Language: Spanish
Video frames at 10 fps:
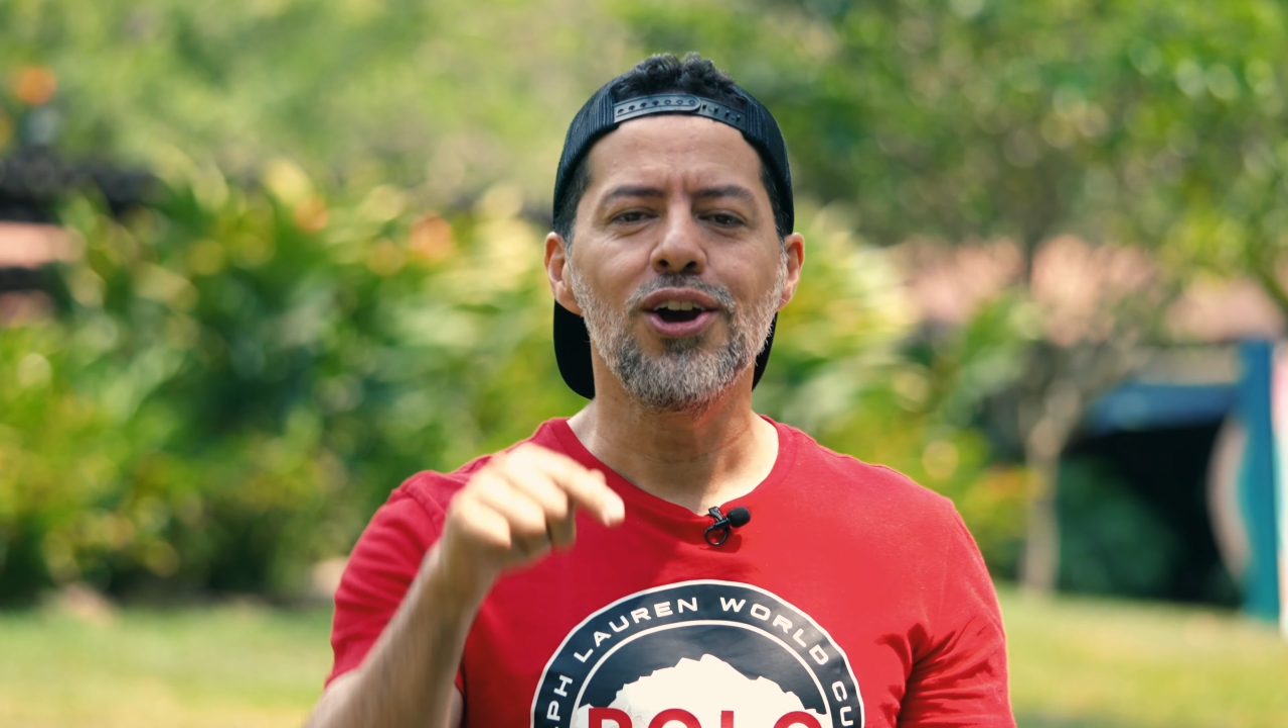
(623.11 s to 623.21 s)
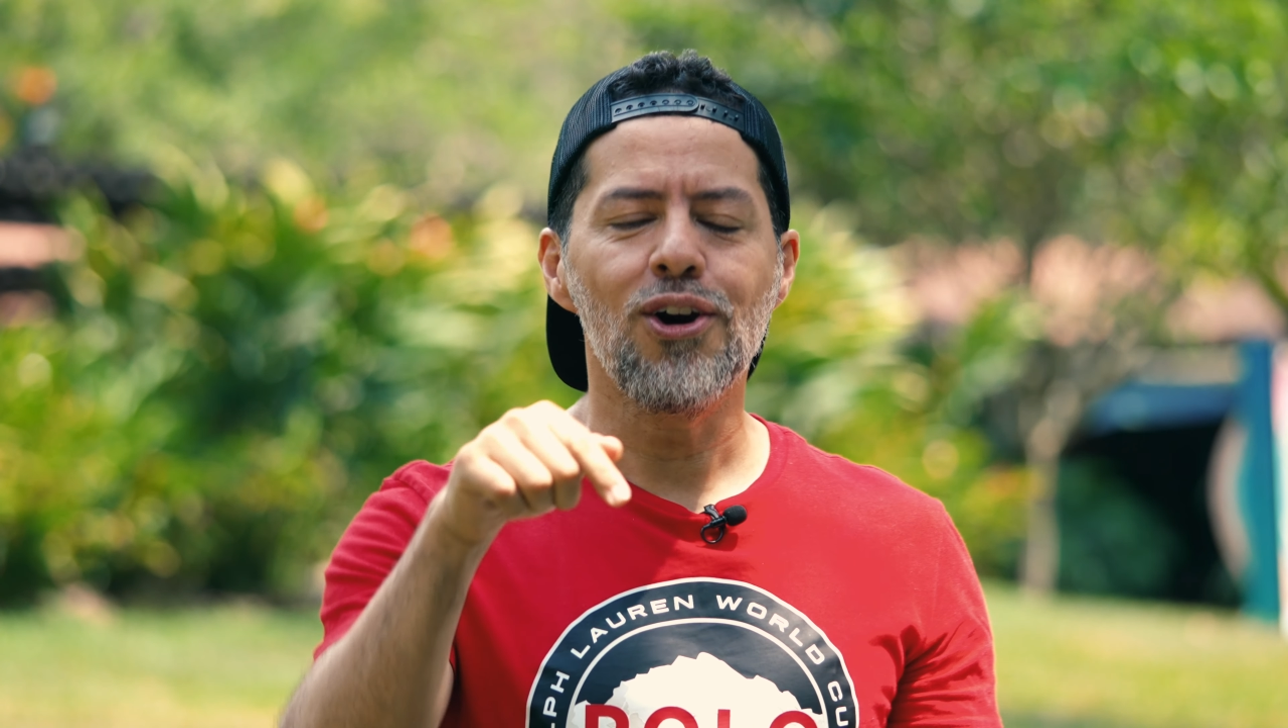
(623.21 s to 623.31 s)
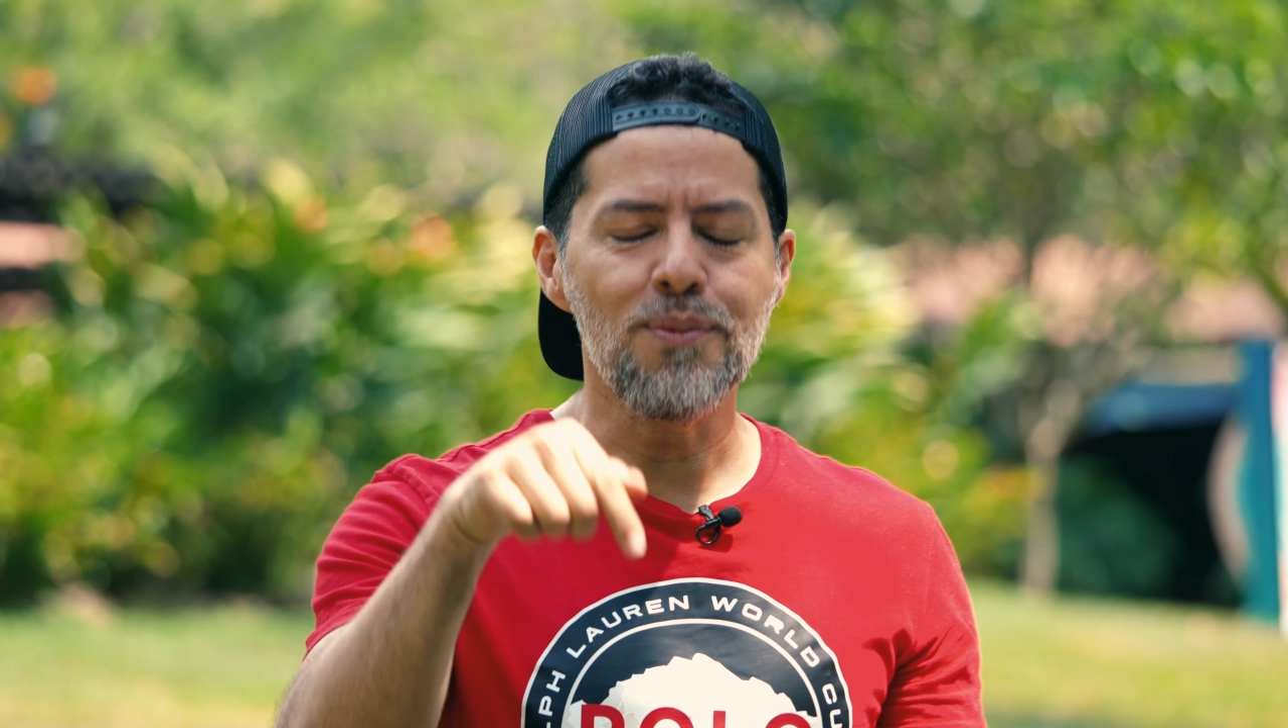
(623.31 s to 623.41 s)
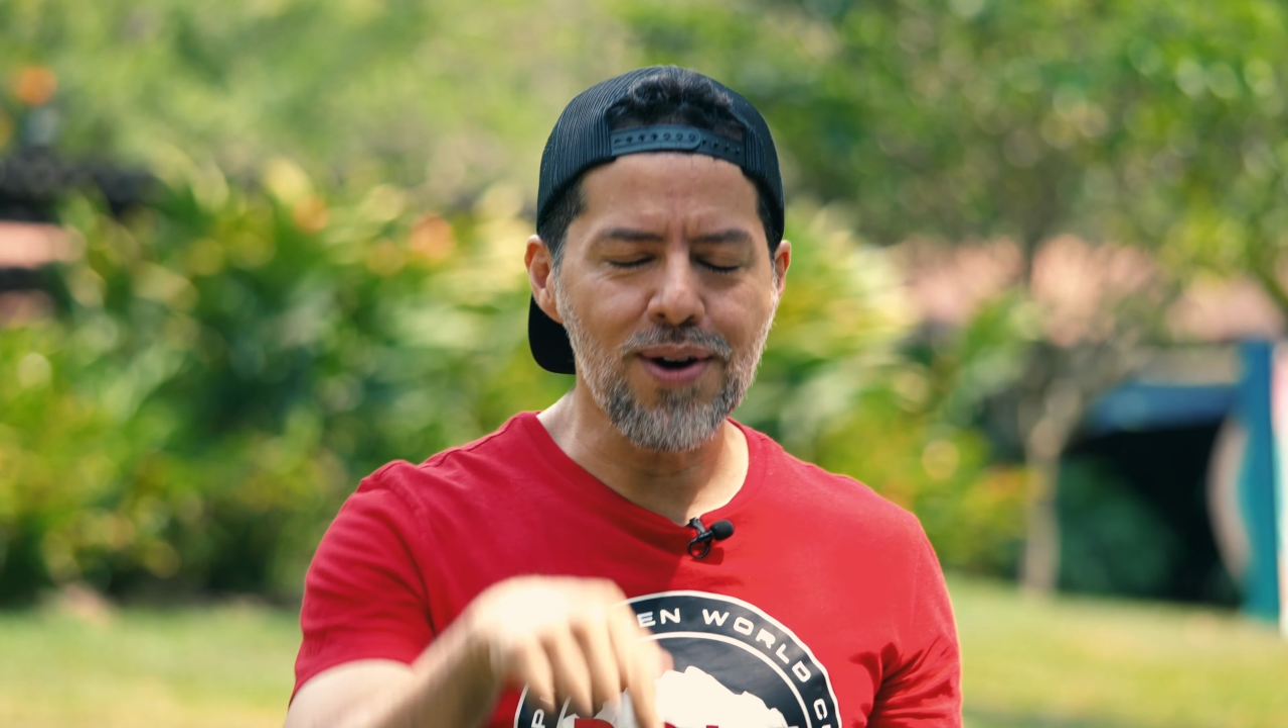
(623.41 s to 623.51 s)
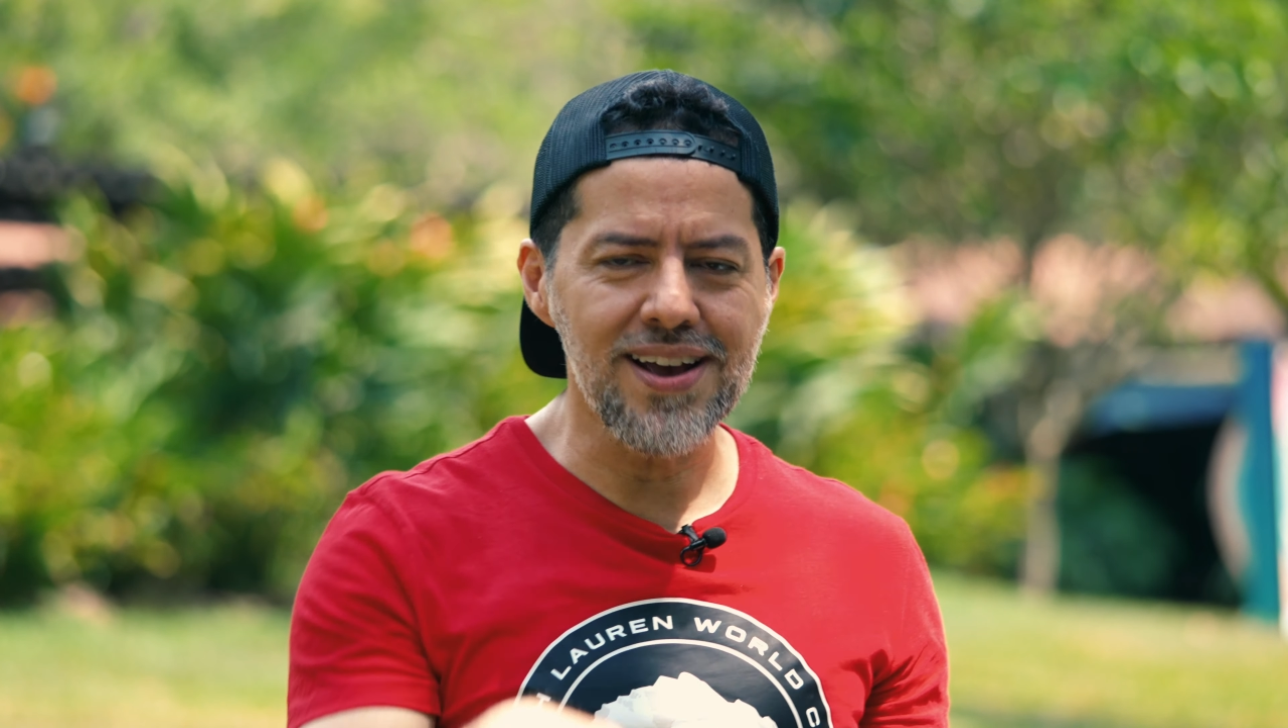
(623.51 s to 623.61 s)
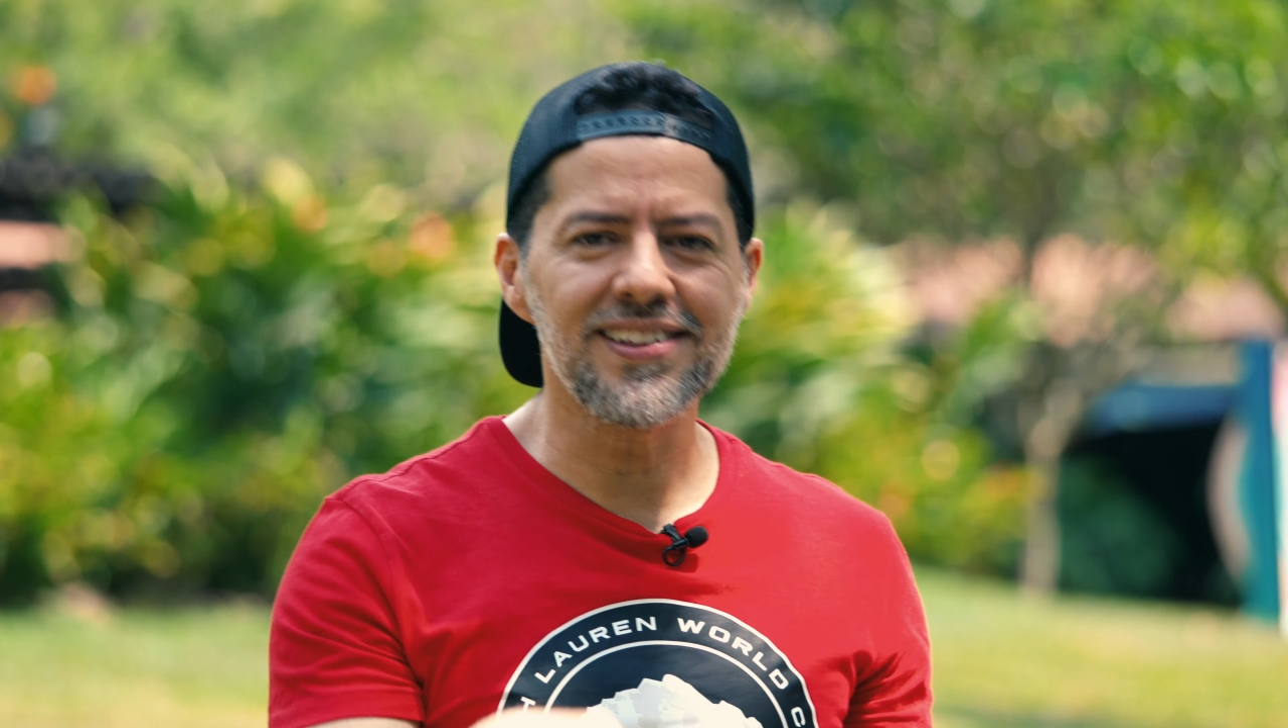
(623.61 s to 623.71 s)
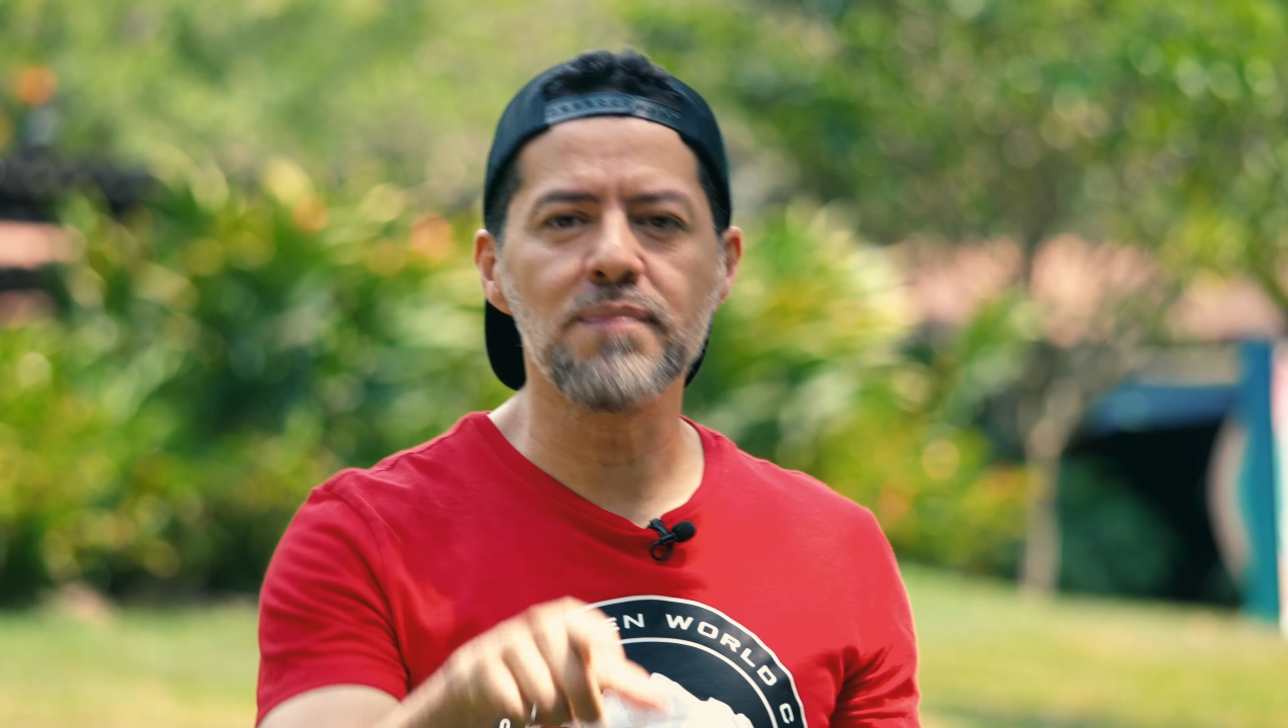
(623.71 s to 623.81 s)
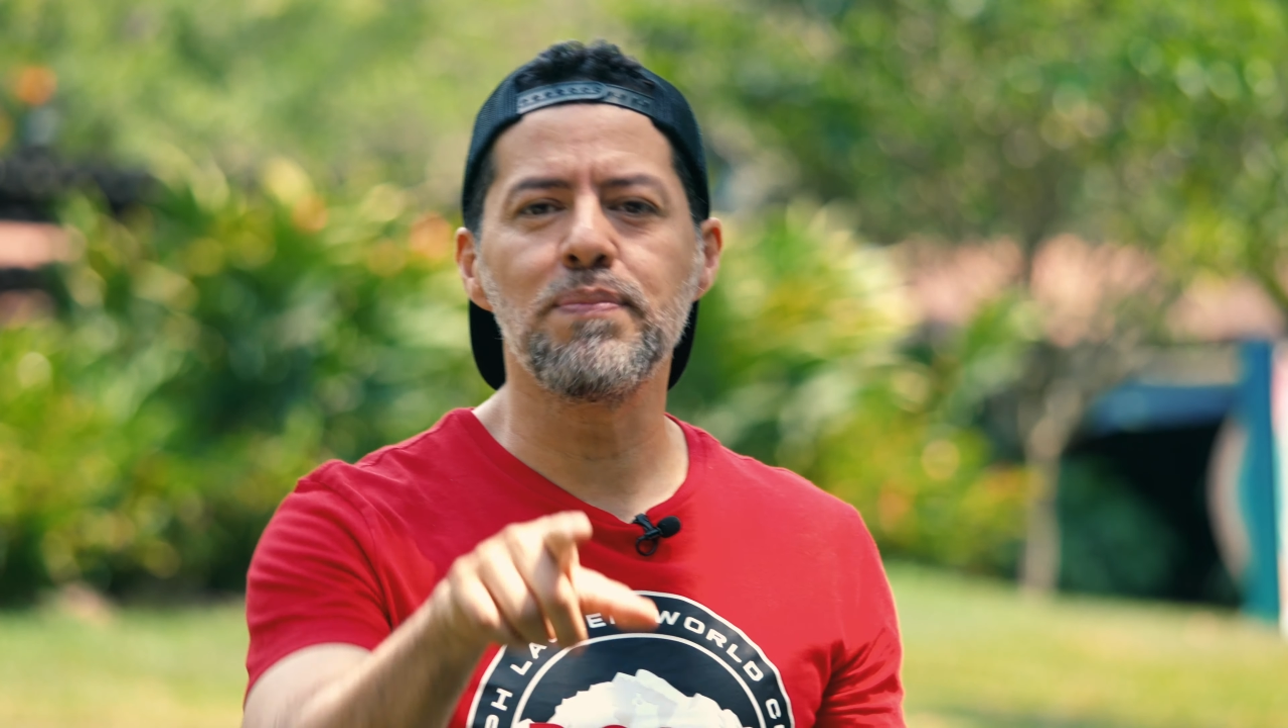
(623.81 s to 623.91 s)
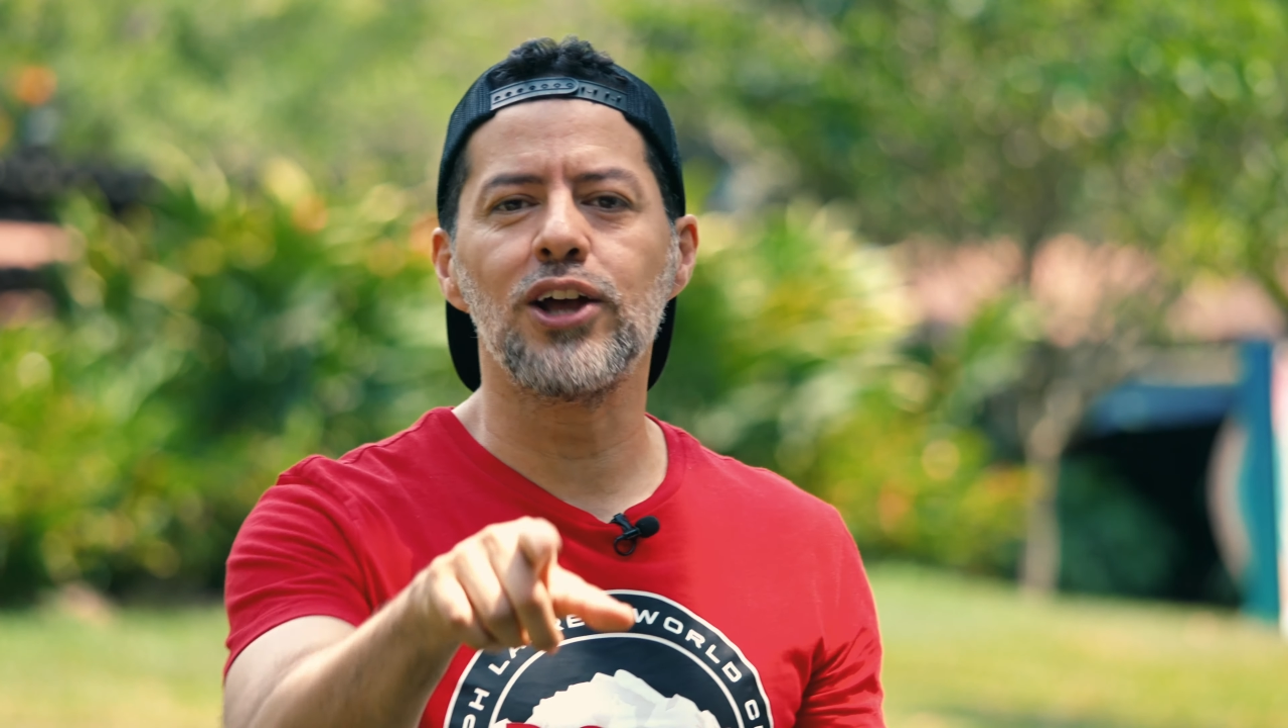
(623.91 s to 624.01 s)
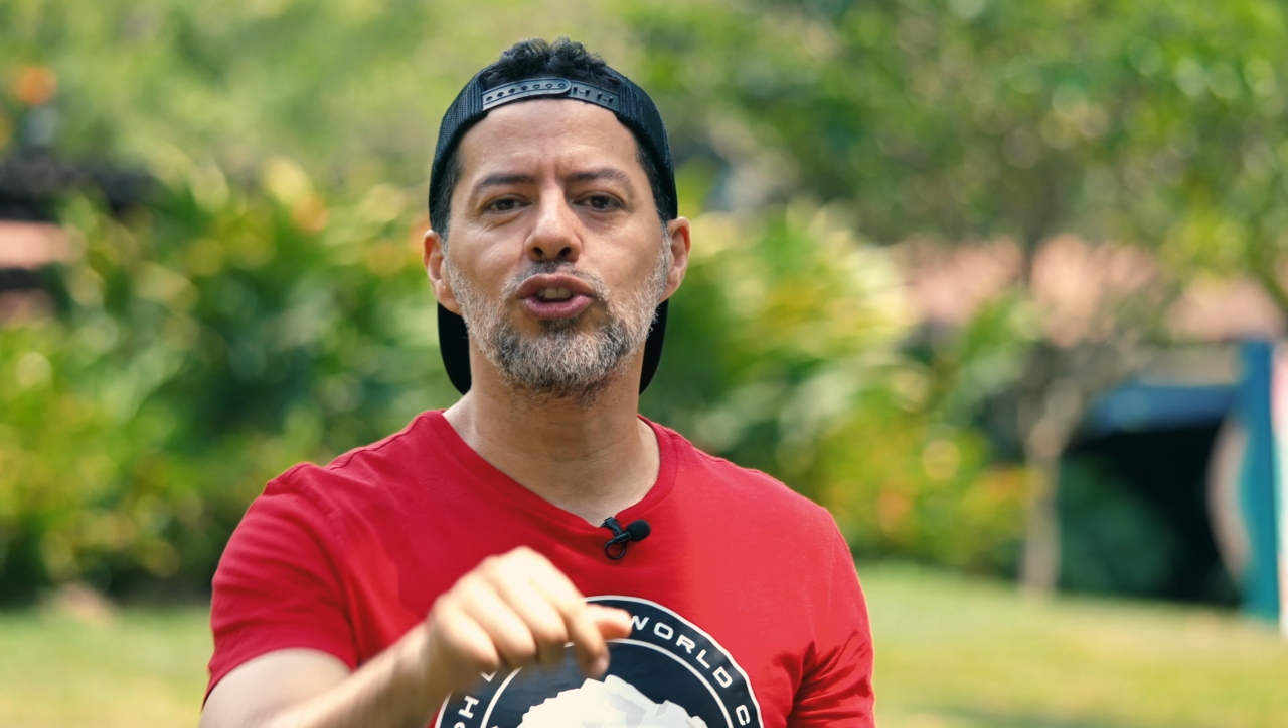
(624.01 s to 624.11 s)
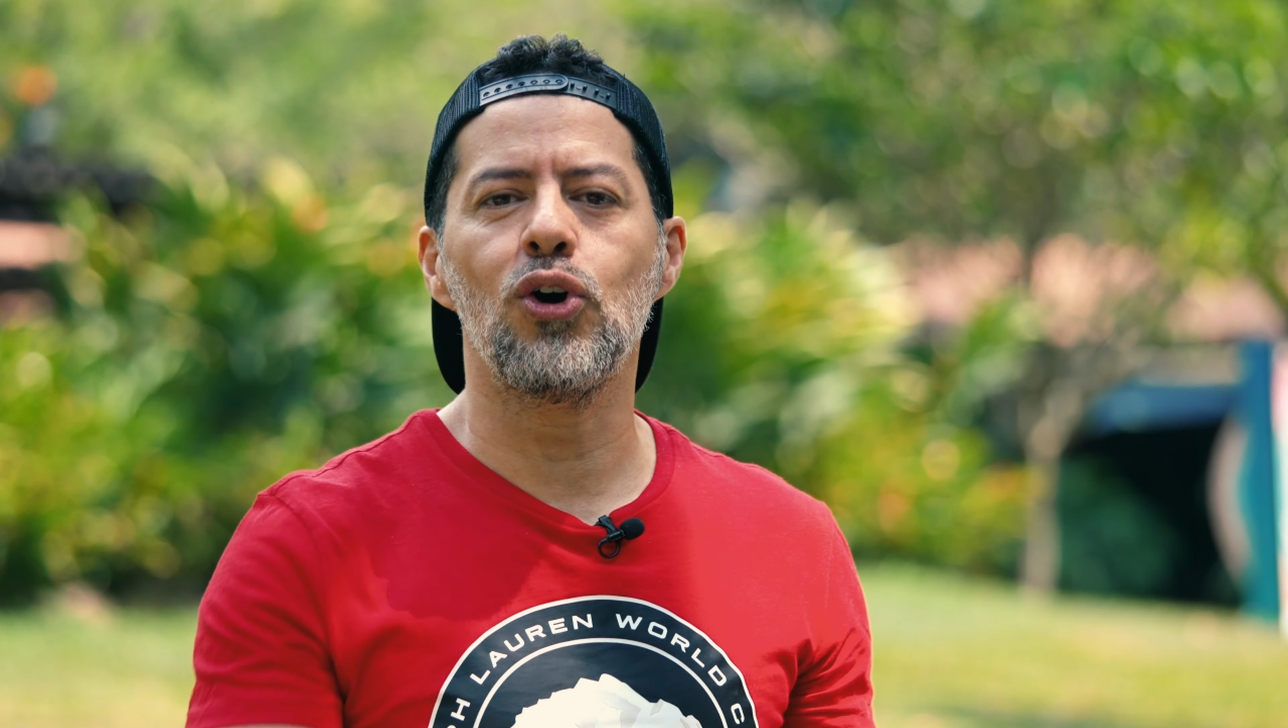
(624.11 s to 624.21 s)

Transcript: como este para